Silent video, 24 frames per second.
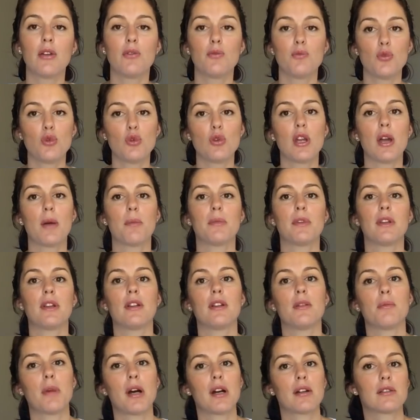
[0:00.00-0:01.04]

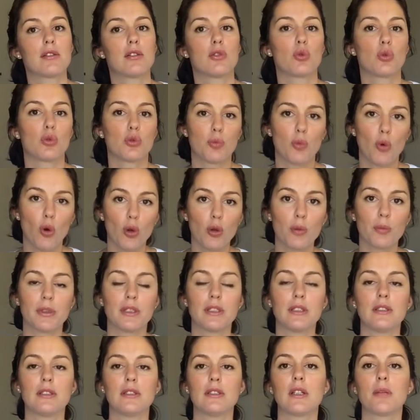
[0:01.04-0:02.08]
Bünyemde bakteri olup
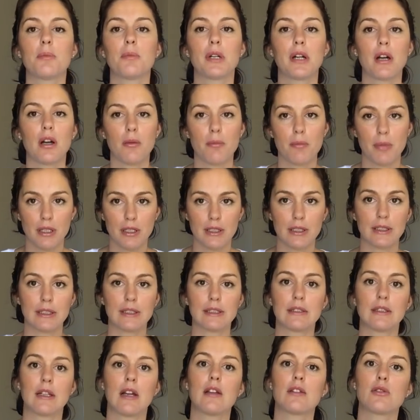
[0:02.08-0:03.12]
olmadığına
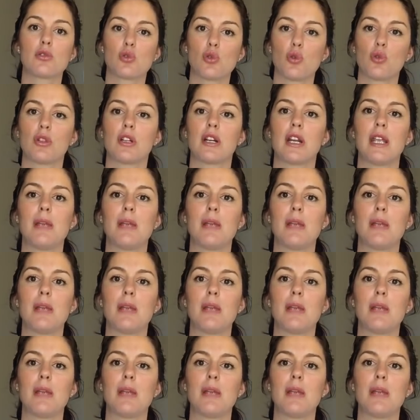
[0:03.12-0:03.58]
bakıldıktan sonra,